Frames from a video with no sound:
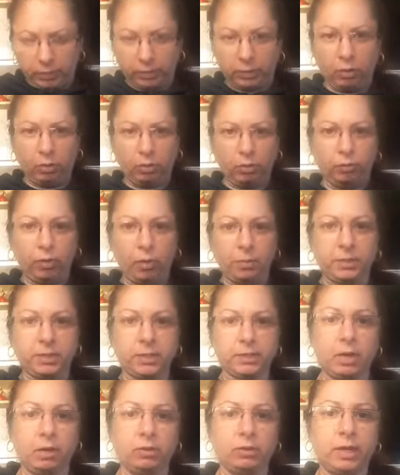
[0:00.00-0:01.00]
Então não vou
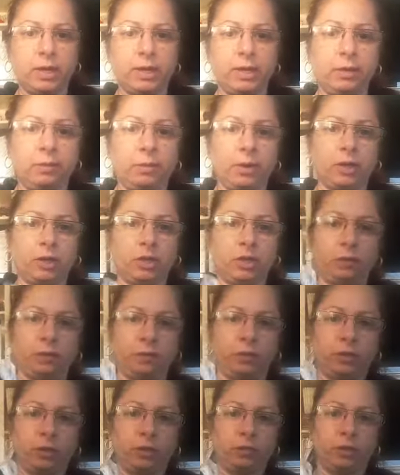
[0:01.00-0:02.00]
precisar usar nenhum
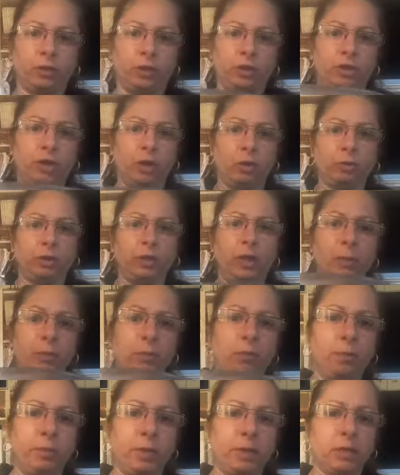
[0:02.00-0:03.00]
artifício, vou deixar o
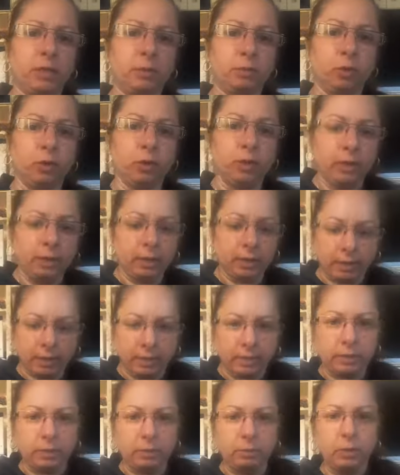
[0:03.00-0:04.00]
tempo mesmo.
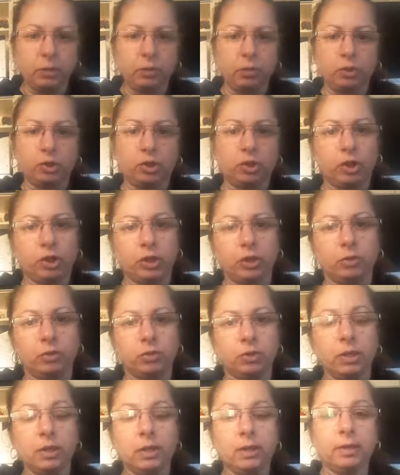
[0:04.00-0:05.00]
15
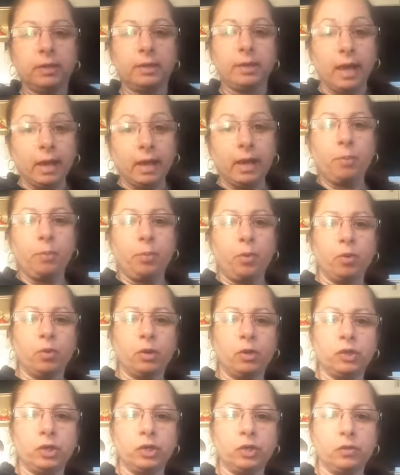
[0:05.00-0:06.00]
minutinhos. Daqui a
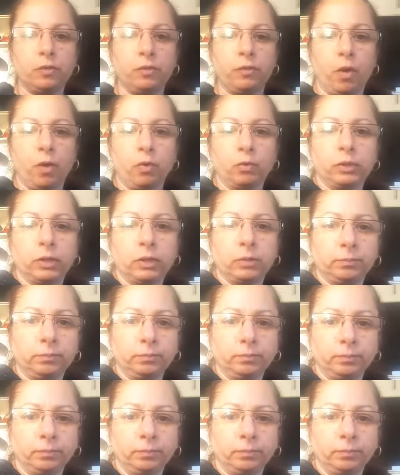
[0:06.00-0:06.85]
pouco a gente volta.